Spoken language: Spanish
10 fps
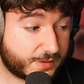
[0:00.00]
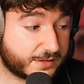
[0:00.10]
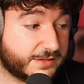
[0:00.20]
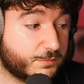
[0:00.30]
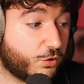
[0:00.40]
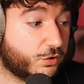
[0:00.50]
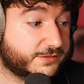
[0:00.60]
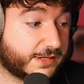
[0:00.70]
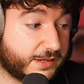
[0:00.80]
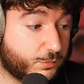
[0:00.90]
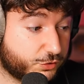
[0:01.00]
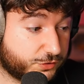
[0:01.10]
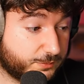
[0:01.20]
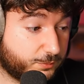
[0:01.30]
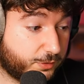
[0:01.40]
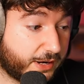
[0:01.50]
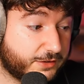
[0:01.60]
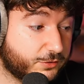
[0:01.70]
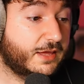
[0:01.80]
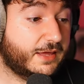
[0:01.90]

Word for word: seguimos, por ahí no.